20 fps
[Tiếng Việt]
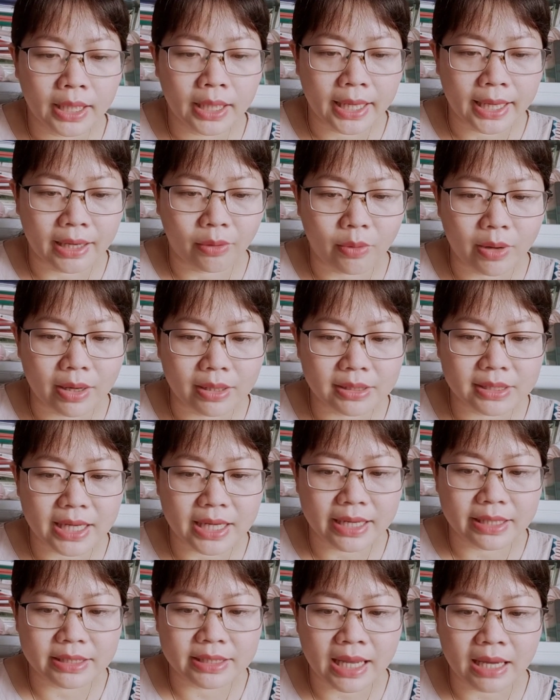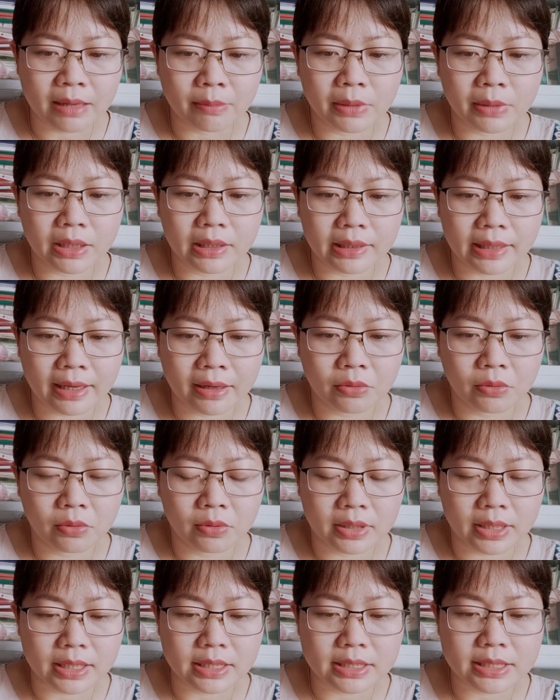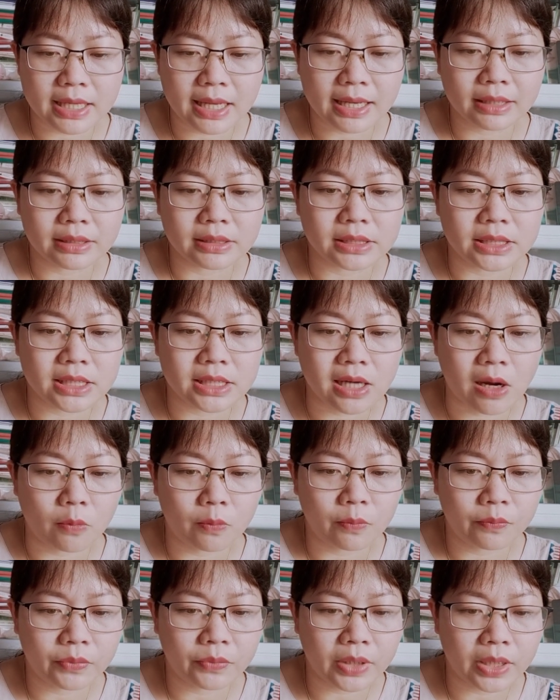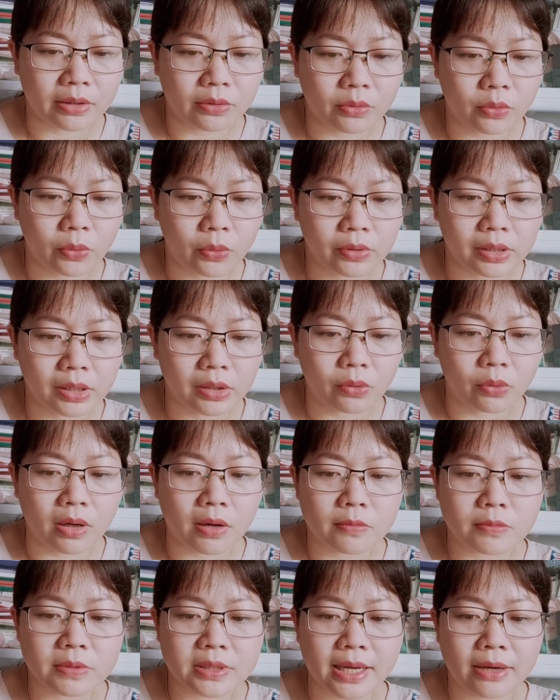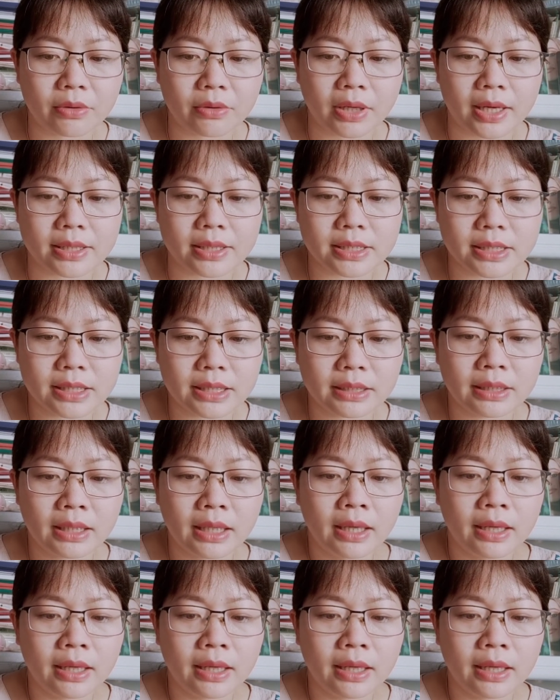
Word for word: hàng quán sang sát bên nhau kẻ sang người trọng tiền của nhiều không sao kể xiết